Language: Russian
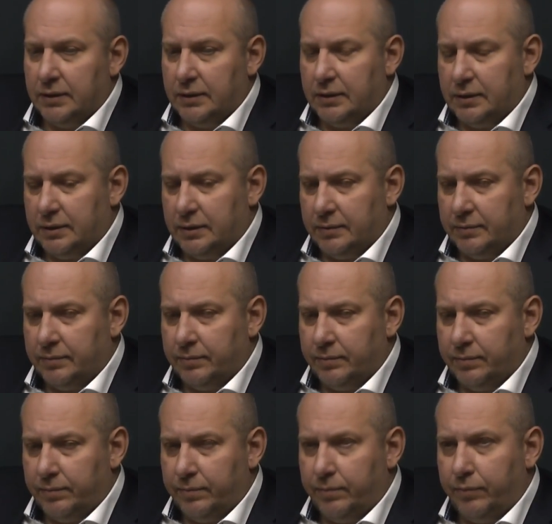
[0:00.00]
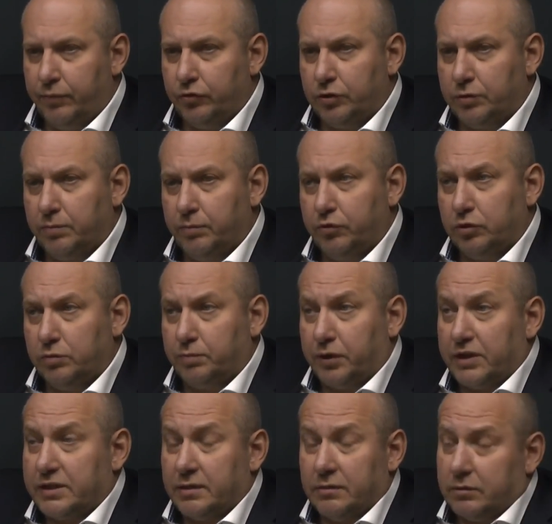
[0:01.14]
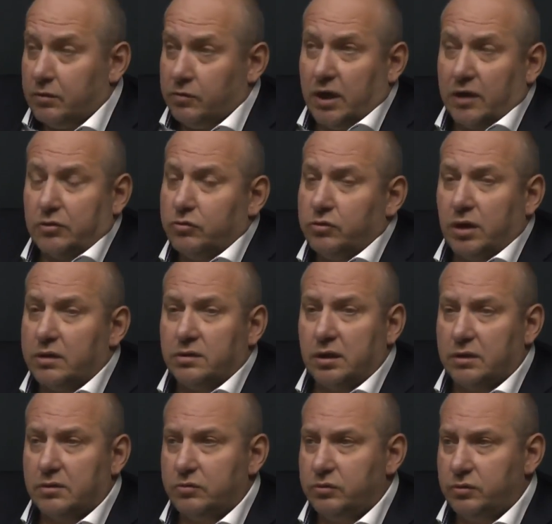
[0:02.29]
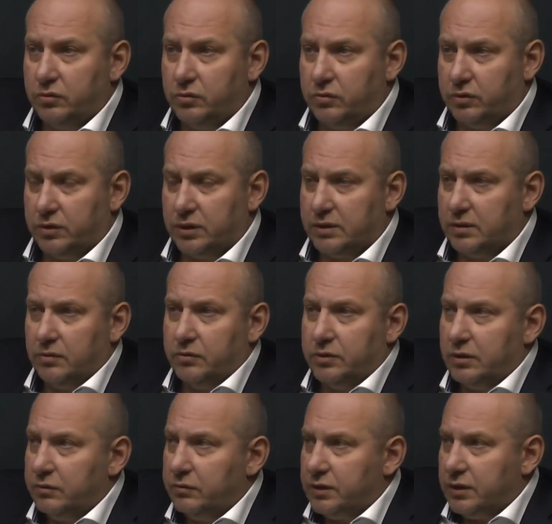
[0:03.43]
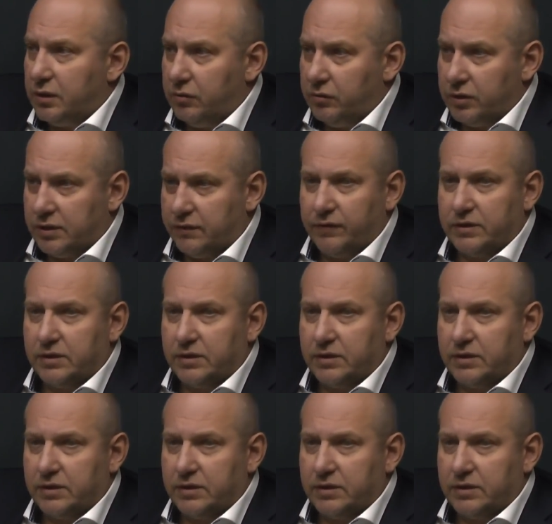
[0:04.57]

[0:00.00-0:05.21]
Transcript: А, Где человек вообще будет, может появиться? Будет Или будет ли вообще человек? От, откуда угодно. Люди, люди находятся, нет, я имею